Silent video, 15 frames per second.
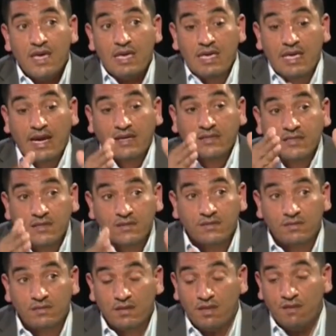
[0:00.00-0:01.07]
يقصد
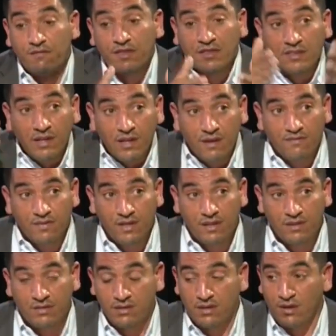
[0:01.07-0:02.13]
يبدل
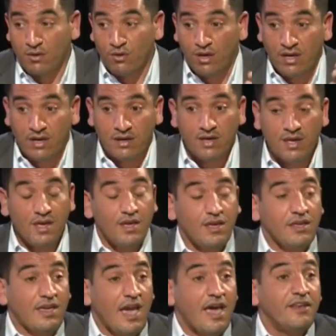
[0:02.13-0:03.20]
الافريد يروح
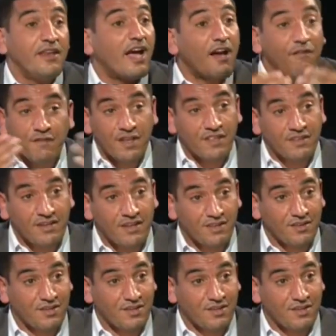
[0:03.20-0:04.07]
يعني يعني نعم النظام